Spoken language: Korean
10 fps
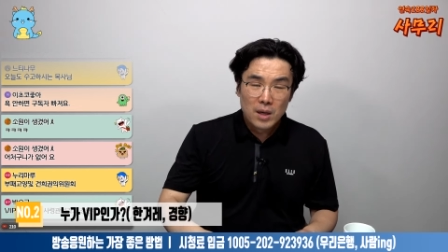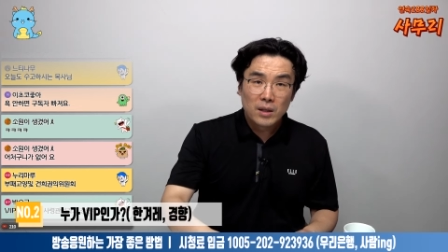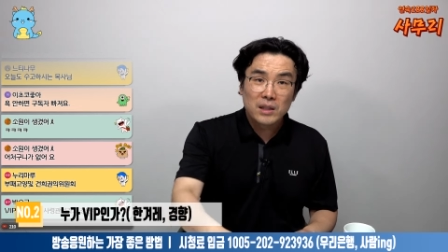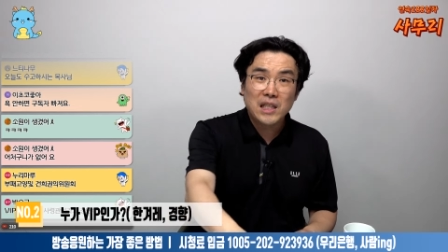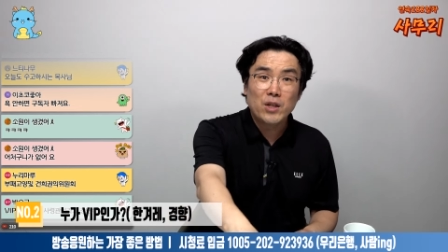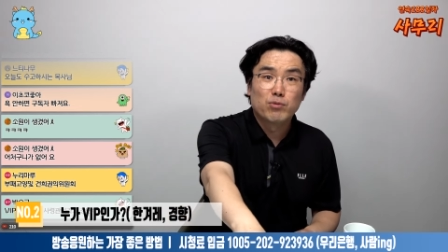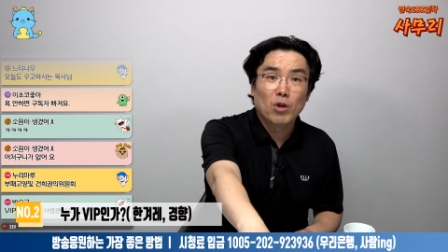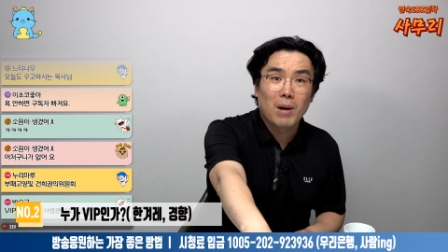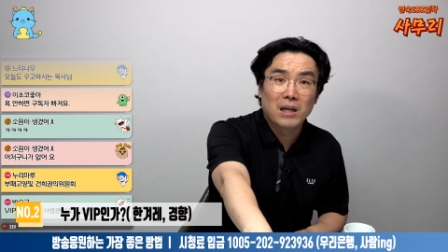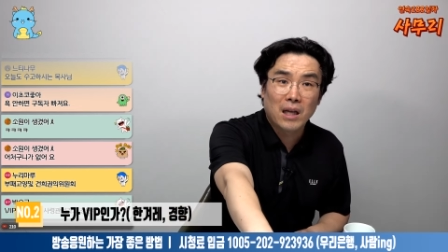기자들
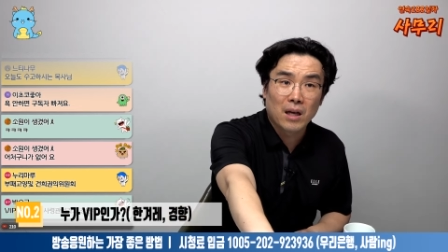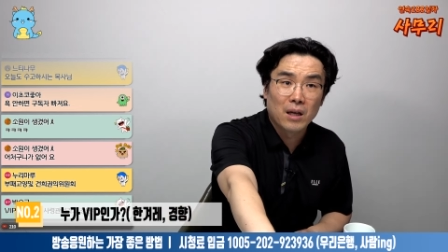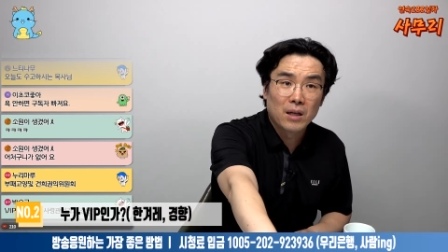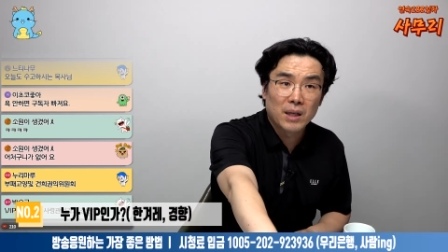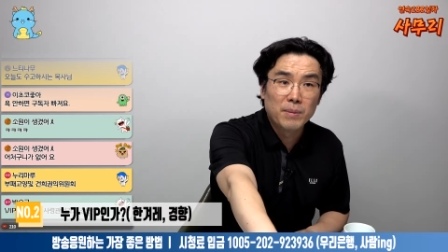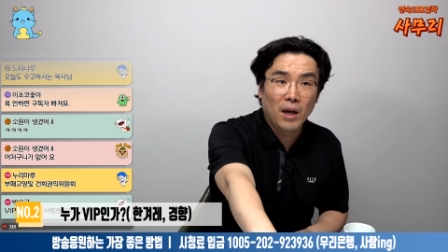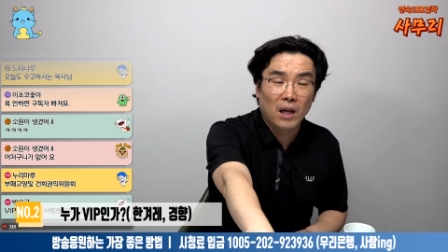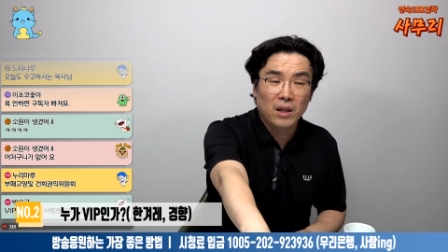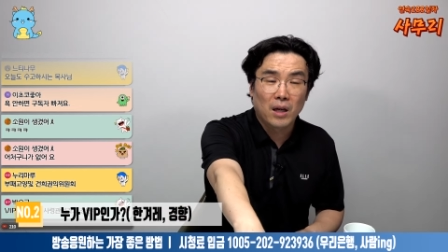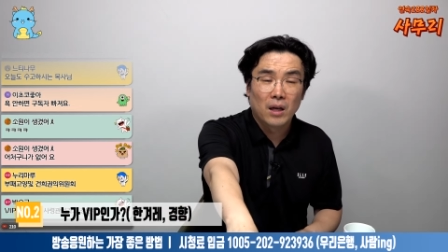물어봐야 돼.
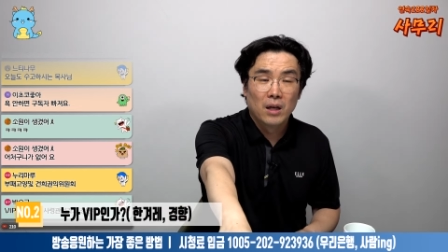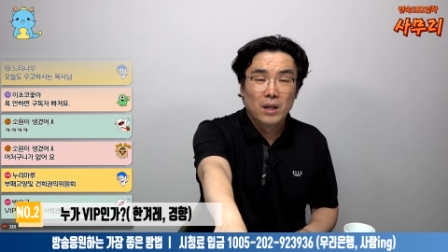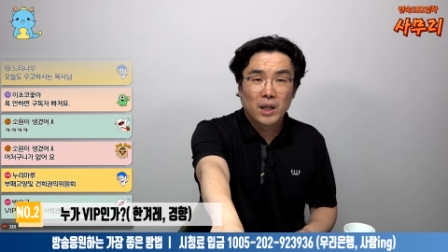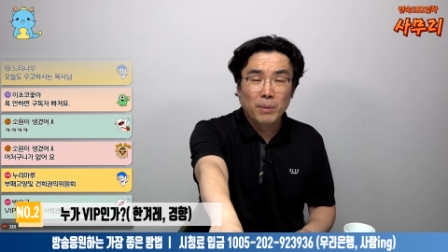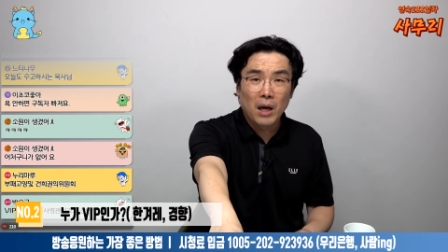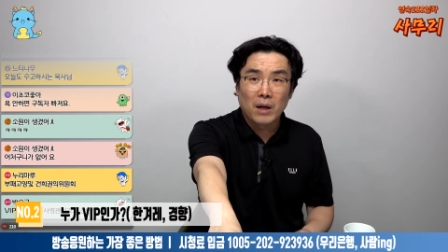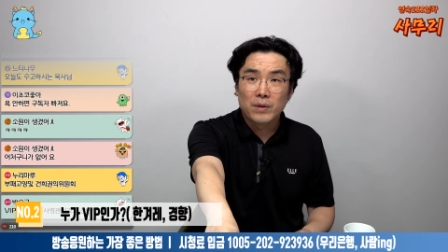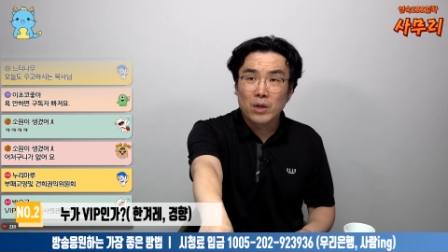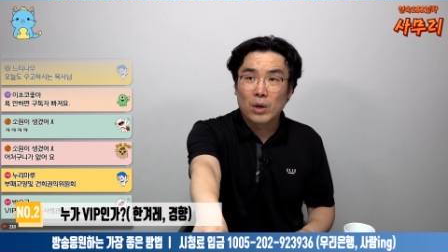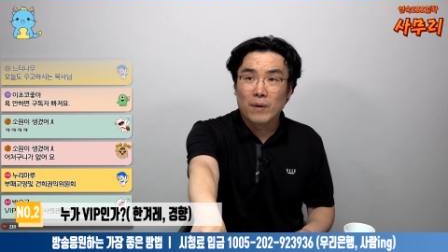김기한한테. 김기한
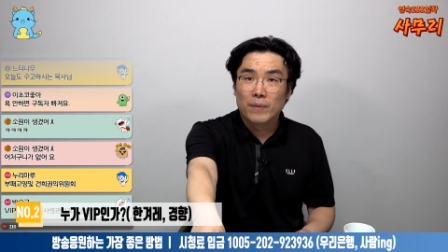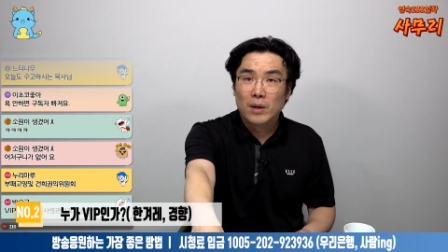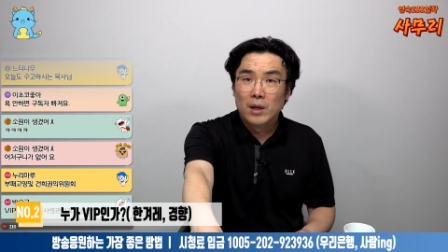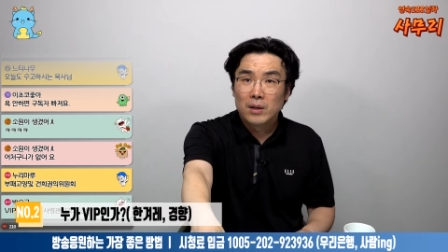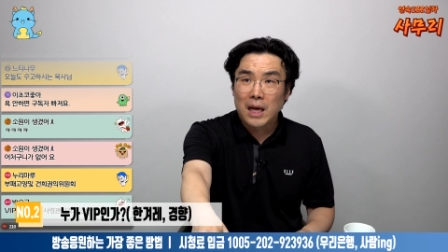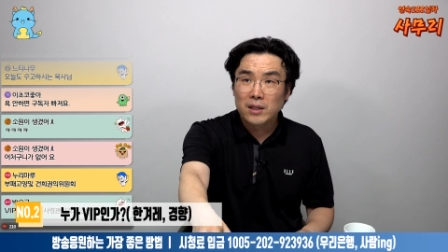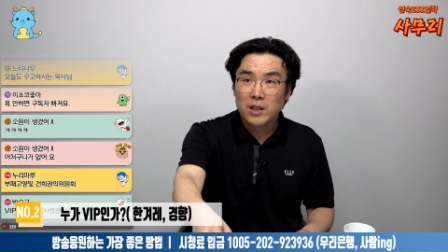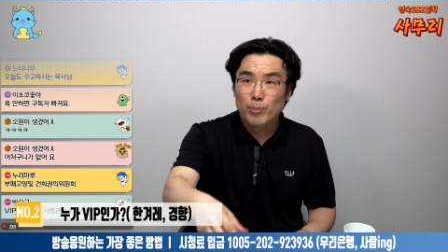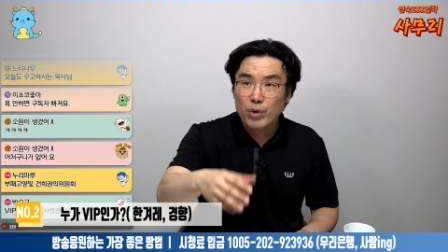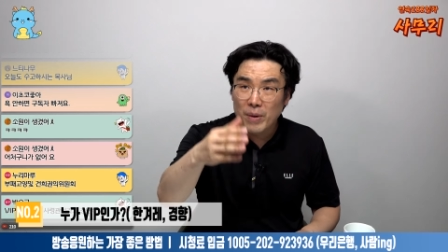사령관 당신은
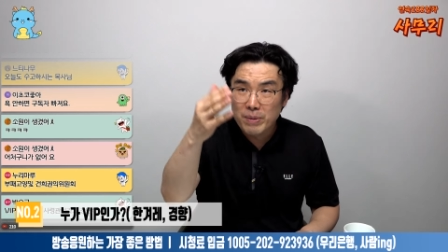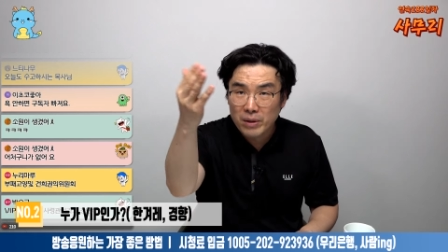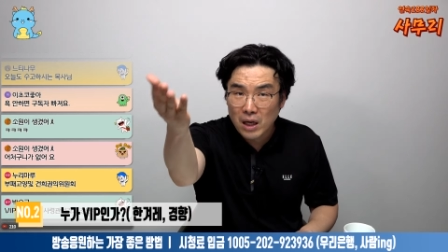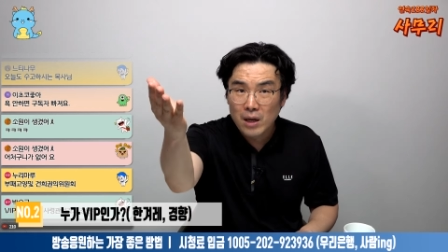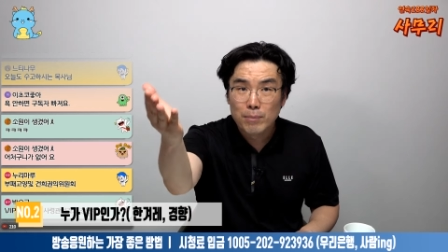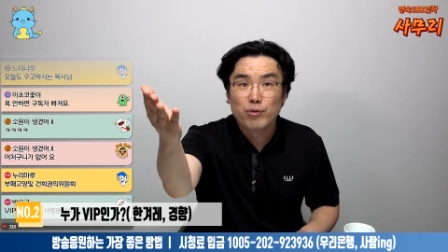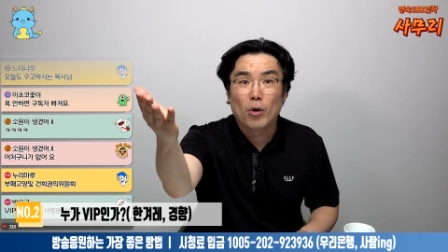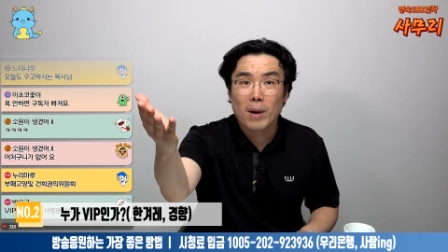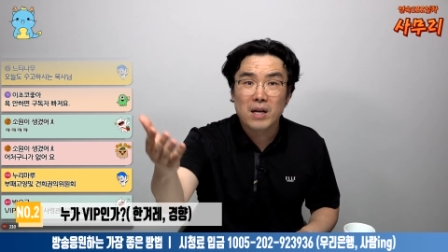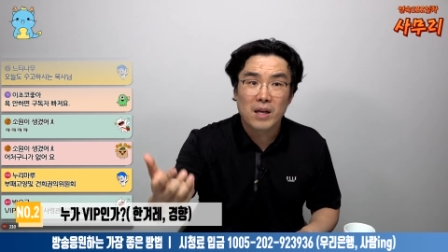브이아이피입니까?
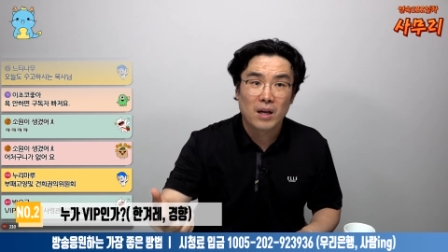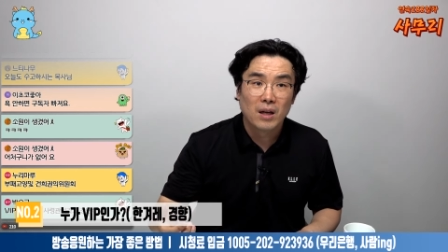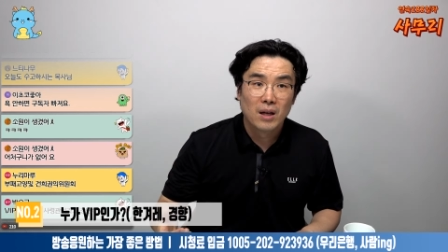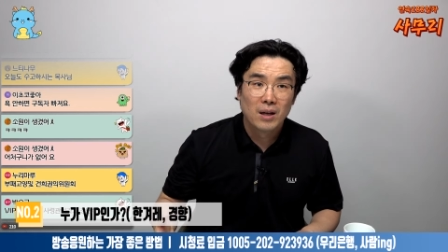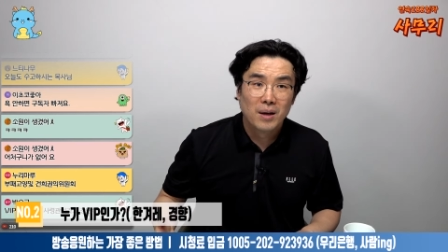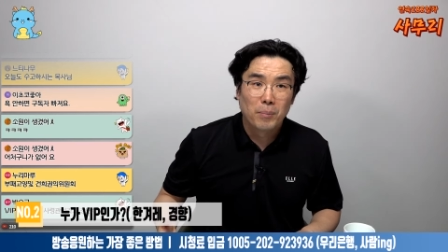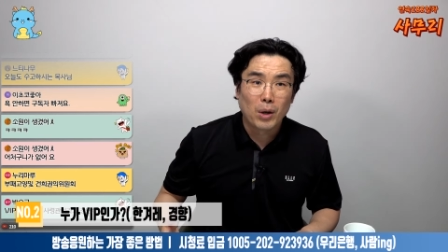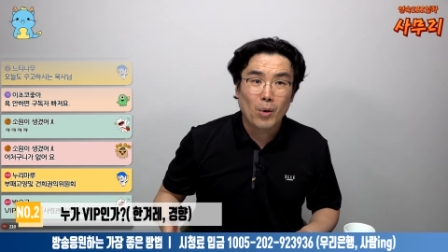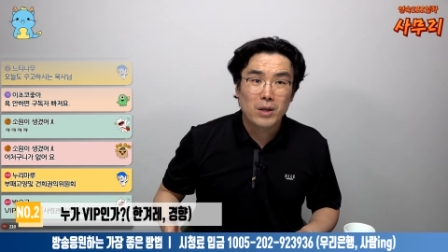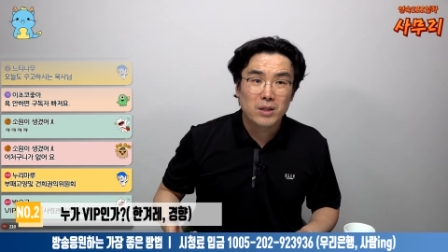물어봐야 돼.
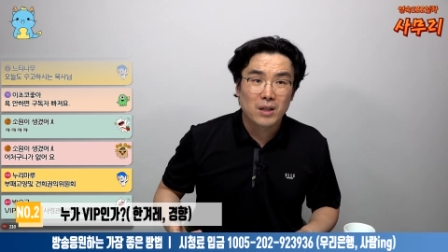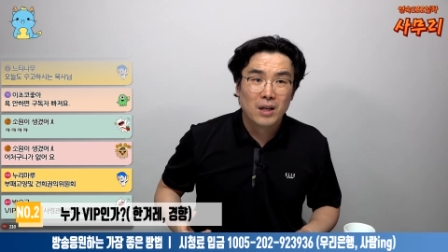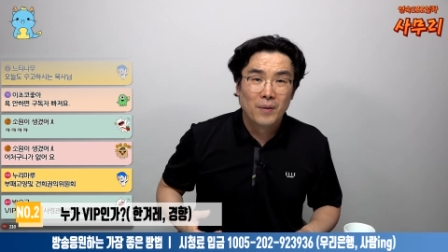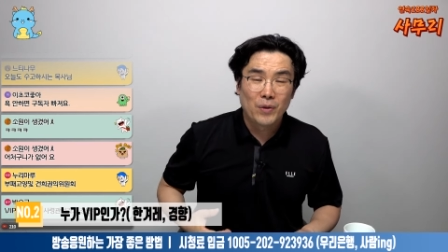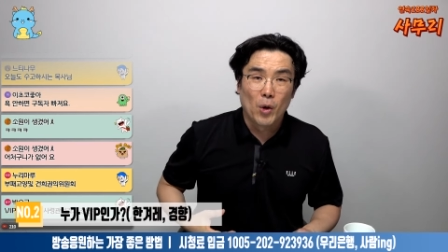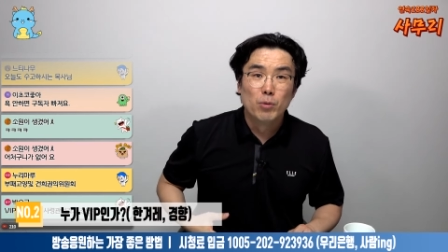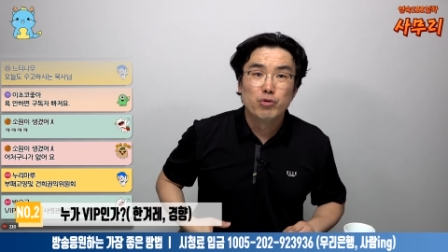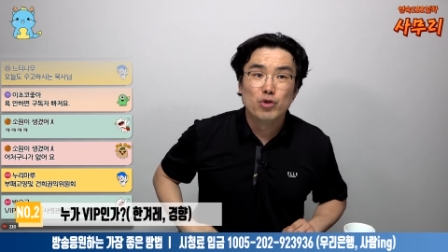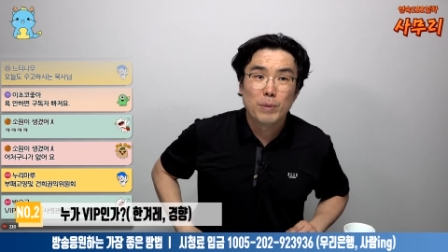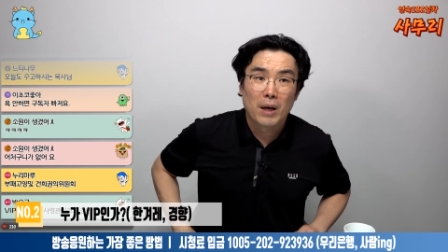뭐라고 할지. 난 너무 궁금해.